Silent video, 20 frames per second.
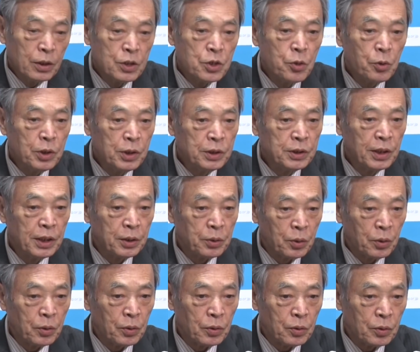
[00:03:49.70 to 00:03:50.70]
消費税
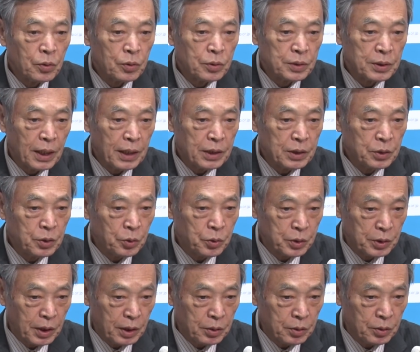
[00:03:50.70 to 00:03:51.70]
の大
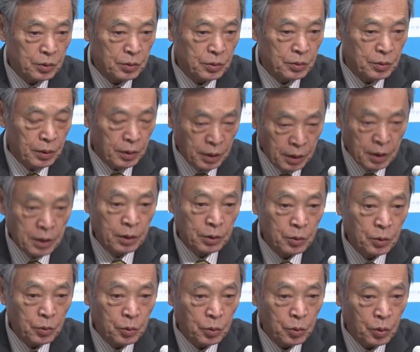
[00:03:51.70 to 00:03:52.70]
増税という
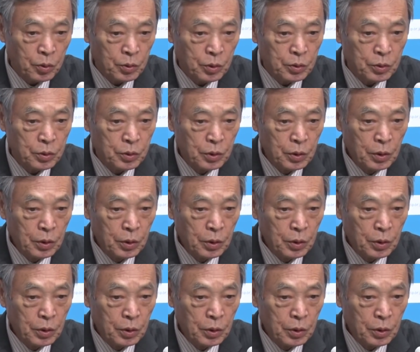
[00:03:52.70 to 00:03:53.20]
ところに